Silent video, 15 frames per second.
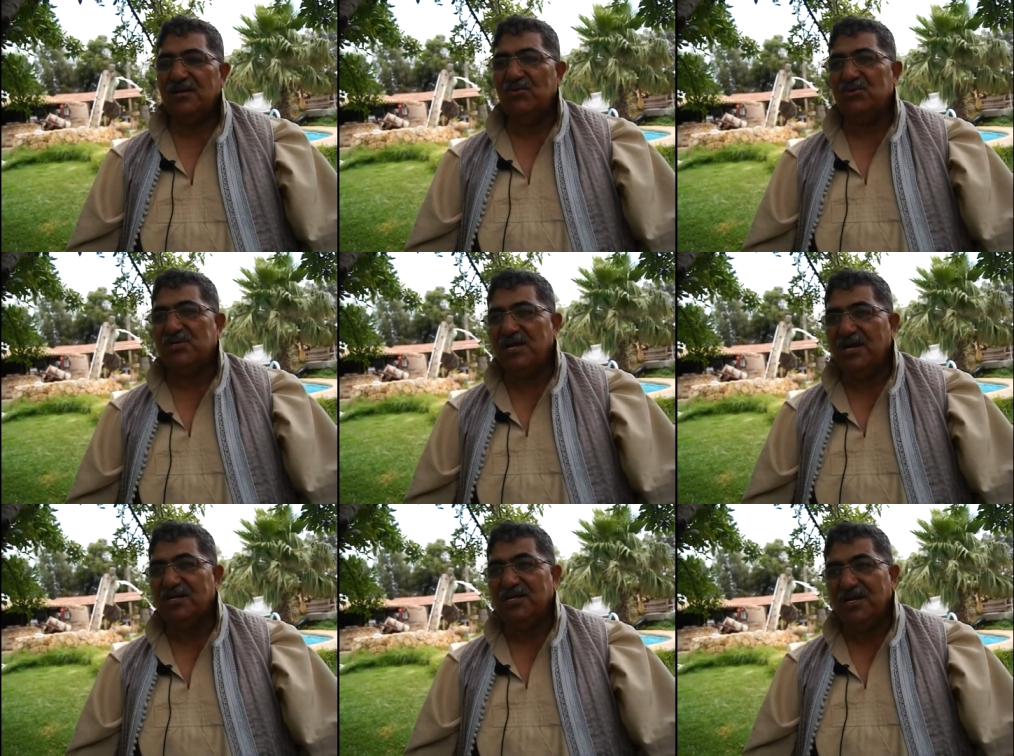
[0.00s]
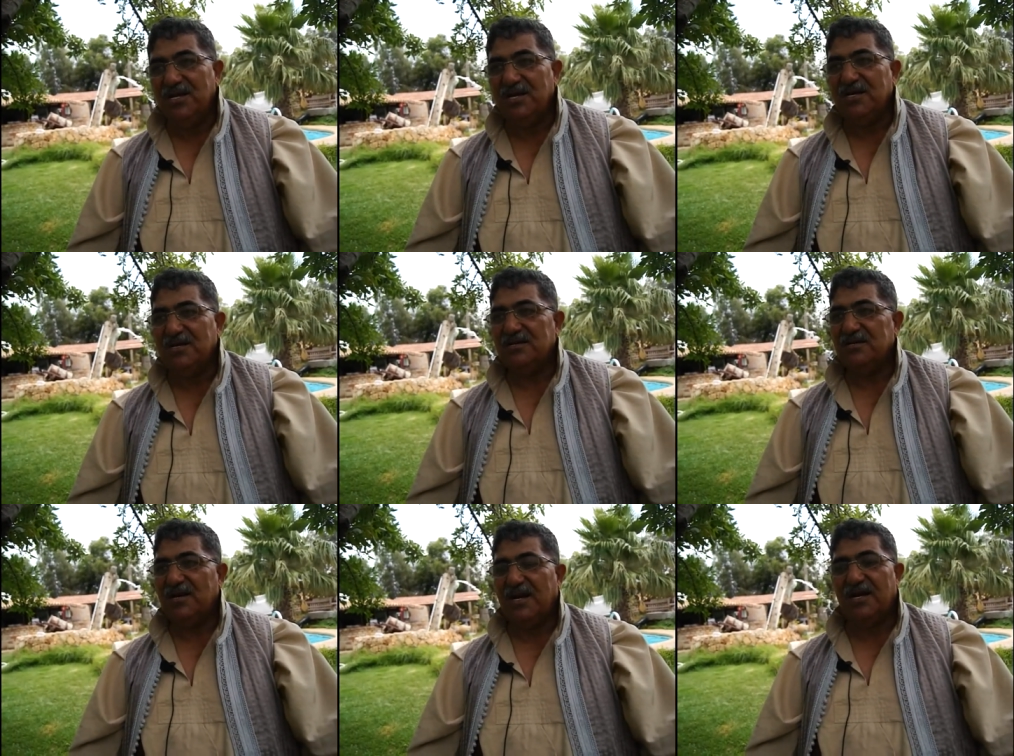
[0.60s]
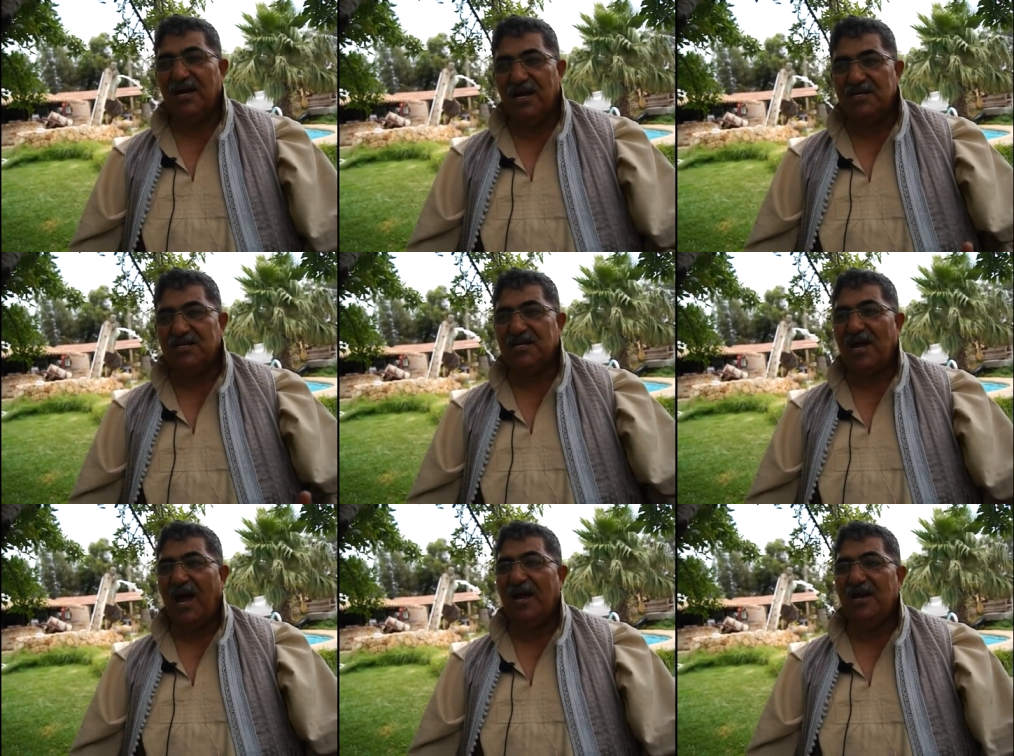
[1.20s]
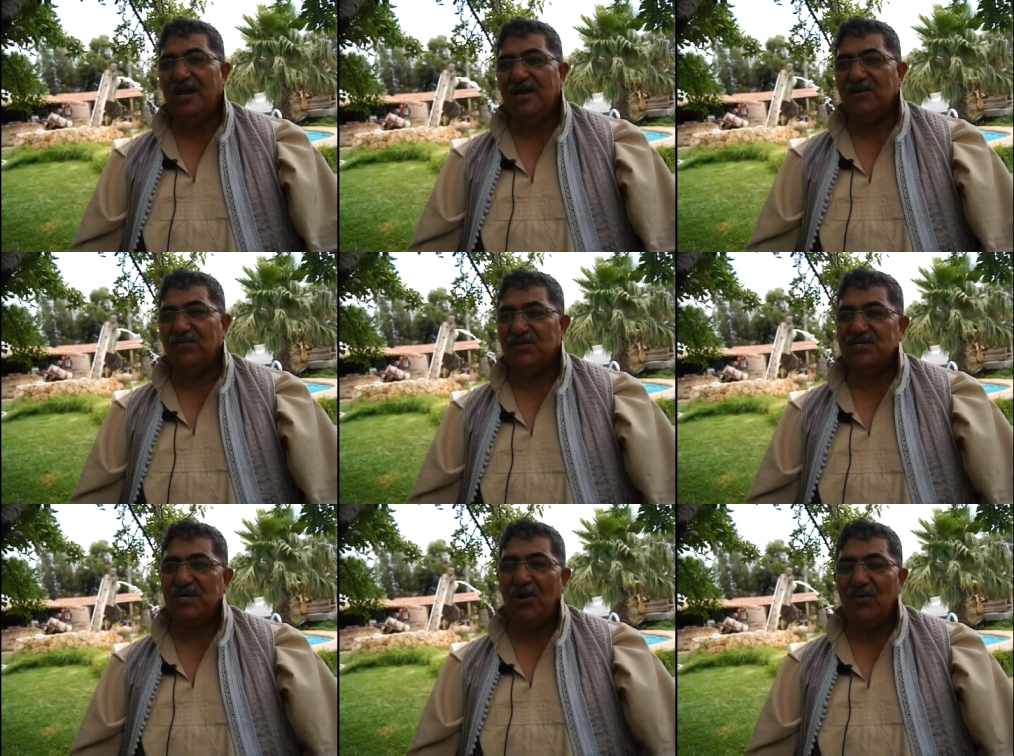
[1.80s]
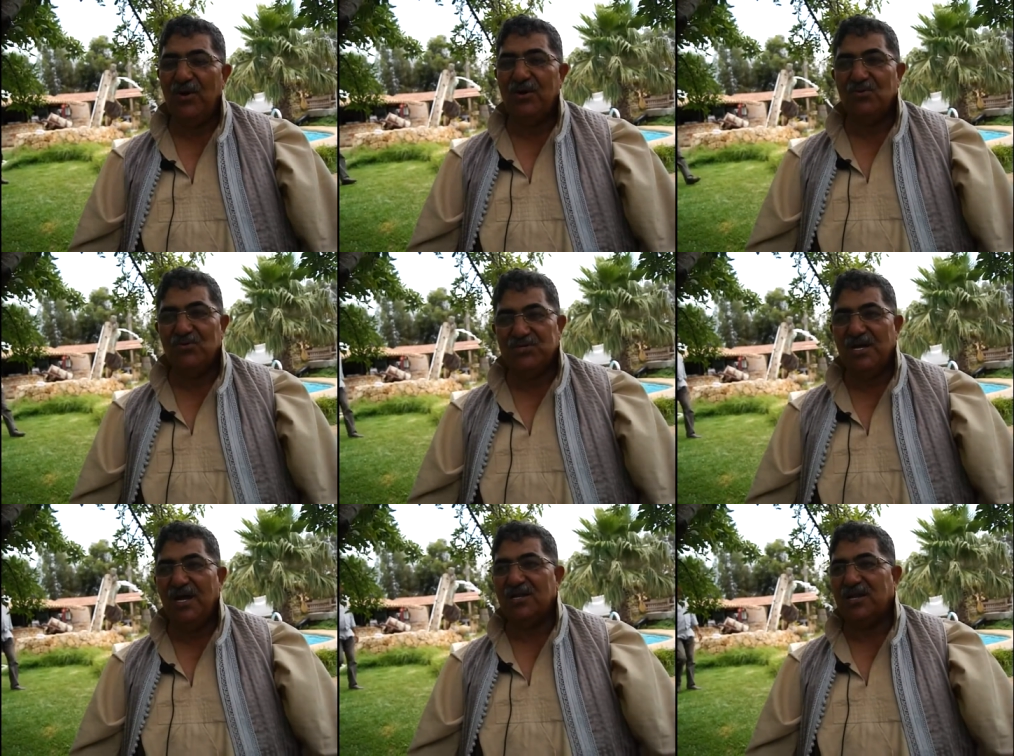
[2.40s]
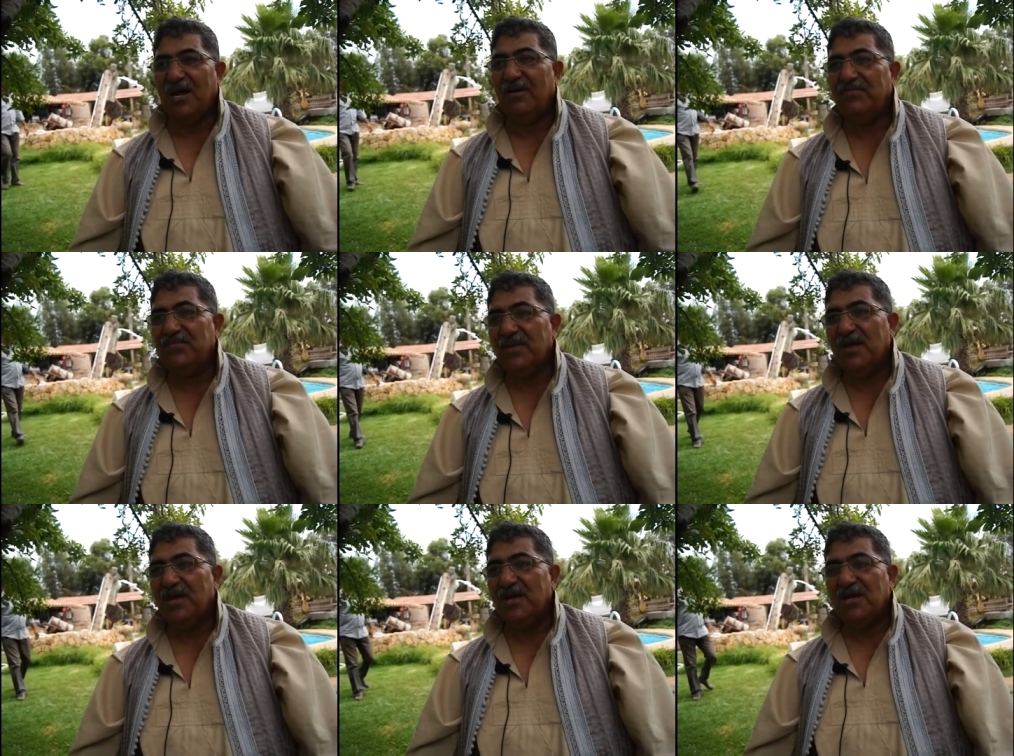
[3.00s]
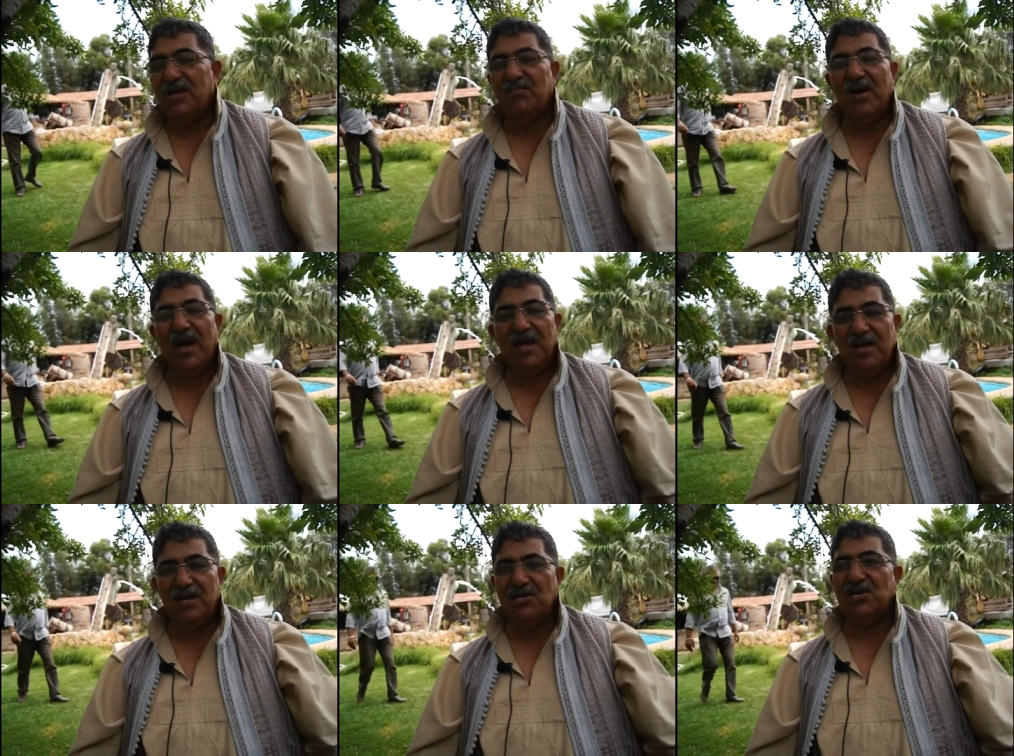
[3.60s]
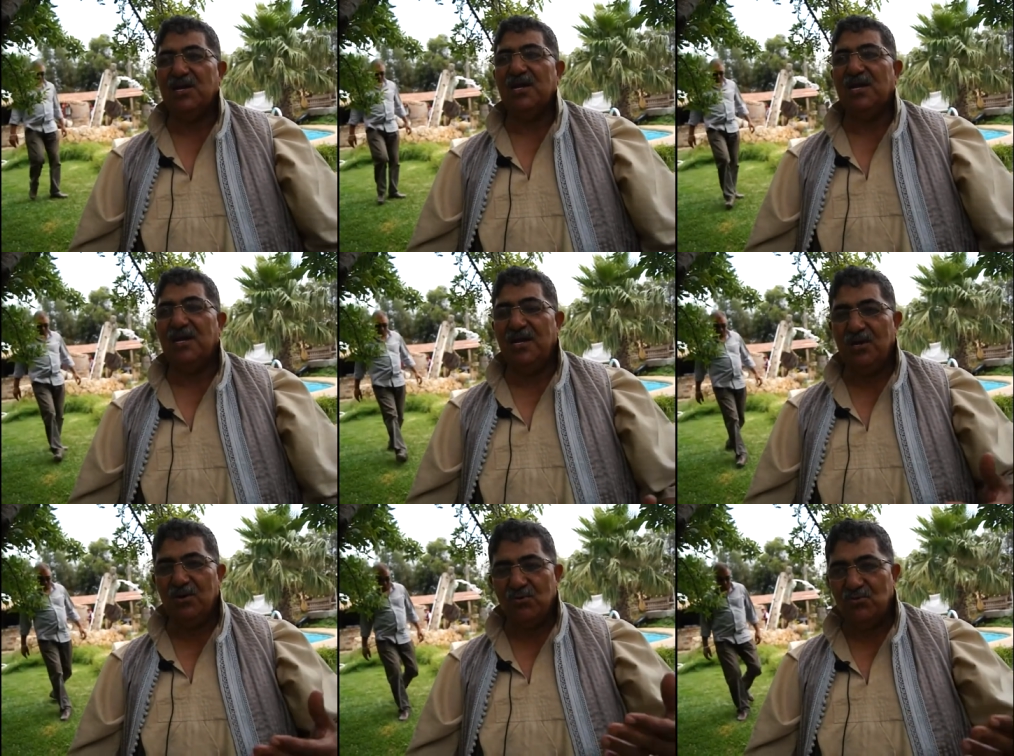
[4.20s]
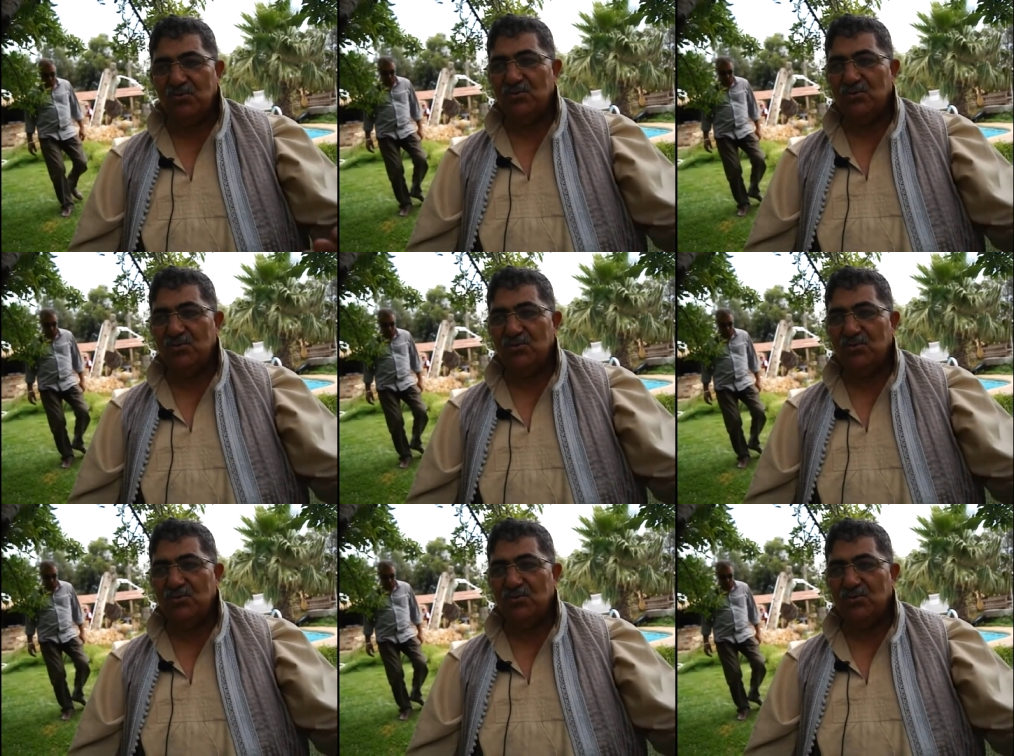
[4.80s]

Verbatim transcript: وسلاتيين عندنا عدة عائلات في زغوان وسالتة كما عائلة بنقير